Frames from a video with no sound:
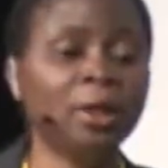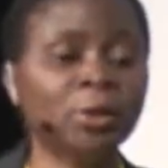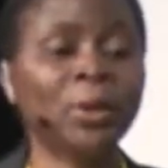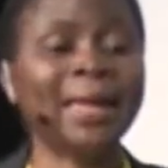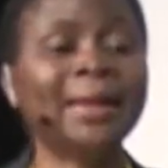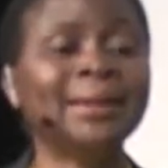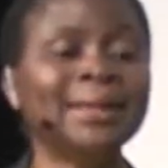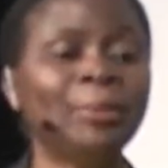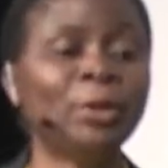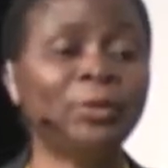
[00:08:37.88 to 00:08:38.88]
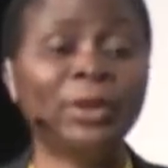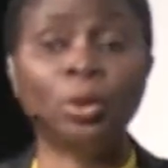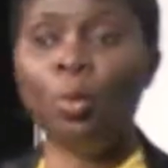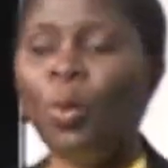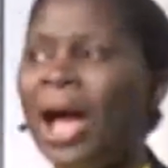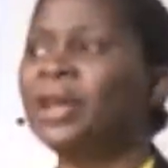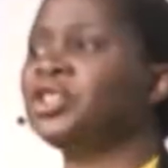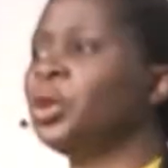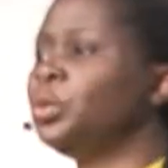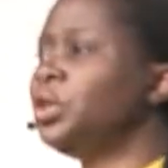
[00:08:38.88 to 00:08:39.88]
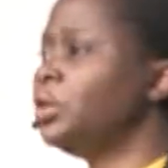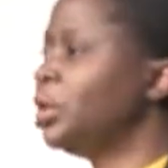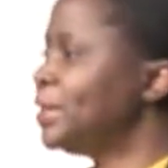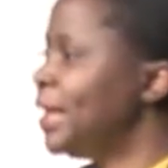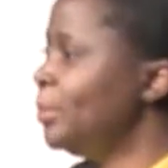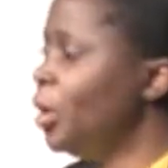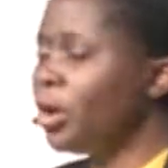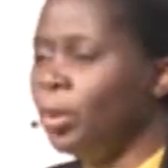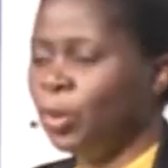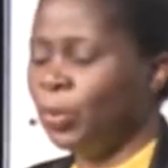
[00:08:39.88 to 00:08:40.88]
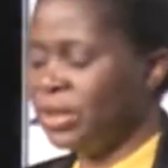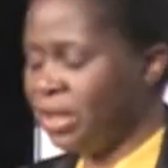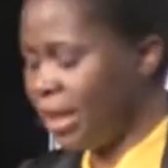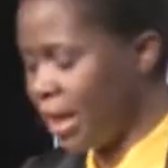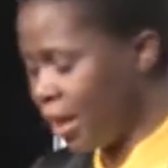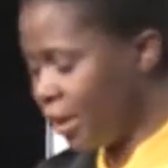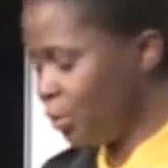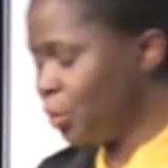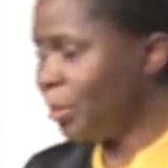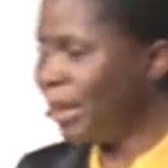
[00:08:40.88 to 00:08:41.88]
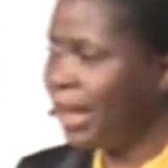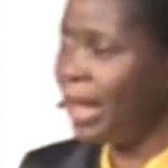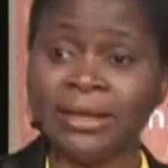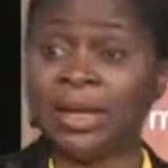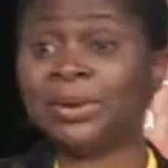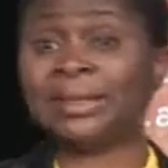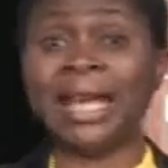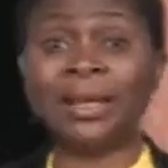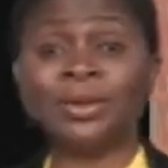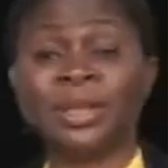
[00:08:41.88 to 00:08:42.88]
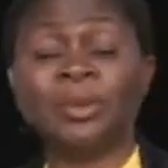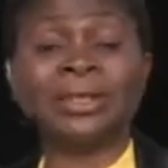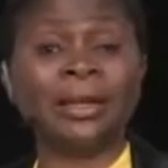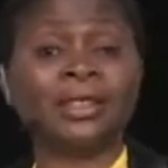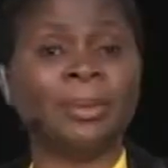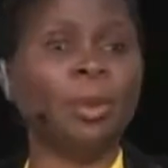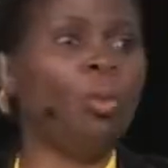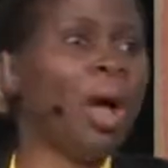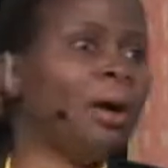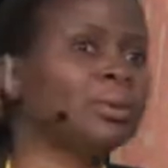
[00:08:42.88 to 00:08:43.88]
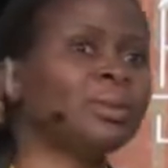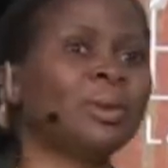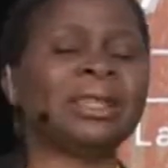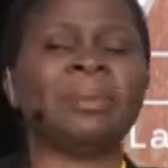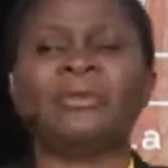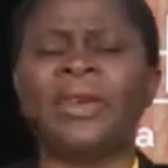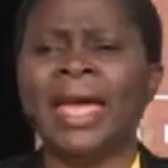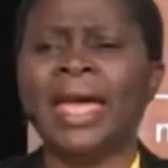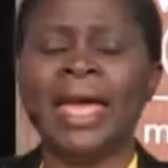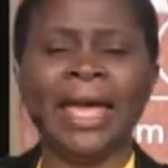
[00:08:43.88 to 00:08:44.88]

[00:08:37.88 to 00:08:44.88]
lorsque quelqu'un témoigne du fait que, waouh, j'ai écouté un enseignement, comme le petit il y a deux semaines, j'ai écouté tel enseignement, tel enseignement, waouh, ce que ça m'a fait.